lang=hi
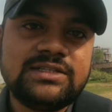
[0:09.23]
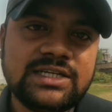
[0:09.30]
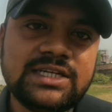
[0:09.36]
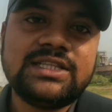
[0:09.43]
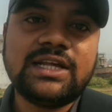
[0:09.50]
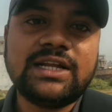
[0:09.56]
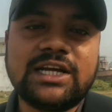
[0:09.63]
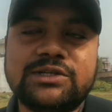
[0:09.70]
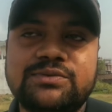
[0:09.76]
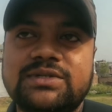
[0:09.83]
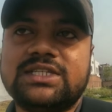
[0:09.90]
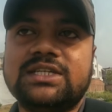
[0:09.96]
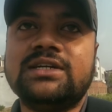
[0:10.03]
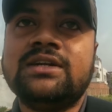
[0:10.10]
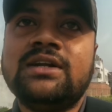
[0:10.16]
छः तारीख
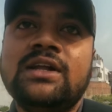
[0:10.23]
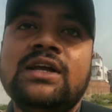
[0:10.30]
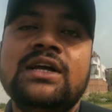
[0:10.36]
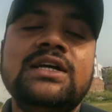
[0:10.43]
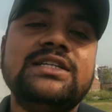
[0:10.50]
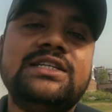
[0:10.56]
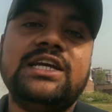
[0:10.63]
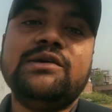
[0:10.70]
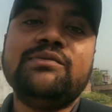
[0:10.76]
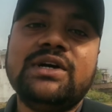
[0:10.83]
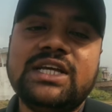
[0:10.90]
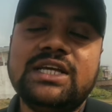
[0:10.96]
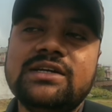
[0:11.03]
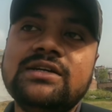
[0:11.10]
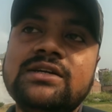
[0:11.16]
आसपास है छः
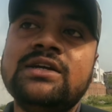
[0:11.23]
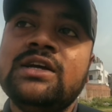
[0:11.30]
मई है